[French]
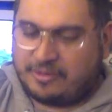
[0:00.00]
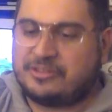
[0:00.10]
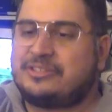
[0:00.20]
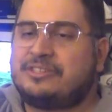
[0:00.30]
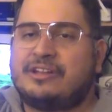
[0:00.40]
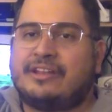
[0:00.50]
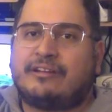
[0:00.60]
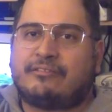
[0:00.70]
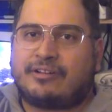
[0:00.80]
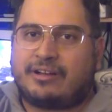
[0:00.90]
des stylers,
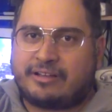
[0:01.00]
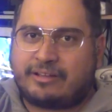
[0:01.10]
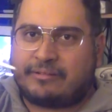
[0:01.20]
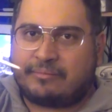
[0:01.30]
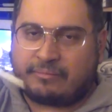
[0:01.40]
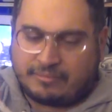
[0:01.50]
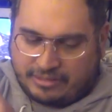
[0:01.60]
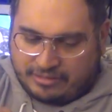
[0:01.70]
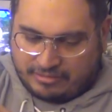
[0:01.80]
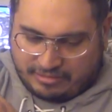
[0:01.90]
en vrac,
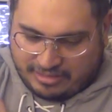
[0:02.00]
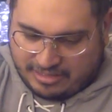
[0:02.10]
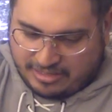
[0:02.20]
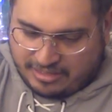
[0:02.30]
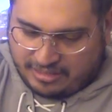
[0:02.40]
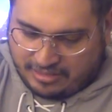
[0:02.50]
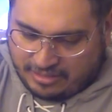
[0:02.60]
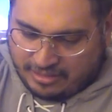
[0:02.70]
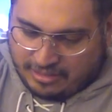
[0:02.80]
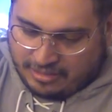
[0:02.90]
et
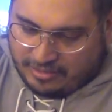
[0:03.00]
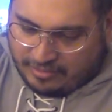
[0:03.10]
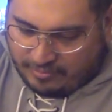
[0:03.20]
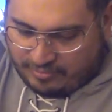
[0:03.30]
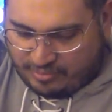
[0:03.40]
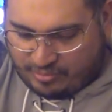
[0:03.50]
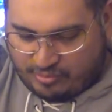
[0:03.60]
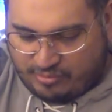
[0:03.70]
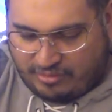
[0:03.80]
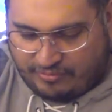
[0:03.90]

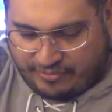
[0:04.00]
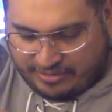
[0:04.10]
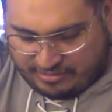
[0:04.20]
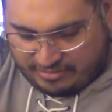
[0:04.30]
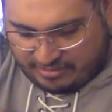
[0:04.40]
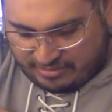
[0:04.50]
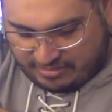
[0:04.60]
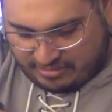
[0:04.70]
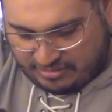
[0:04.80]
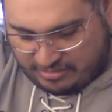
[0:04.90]
beaucoup en fait de,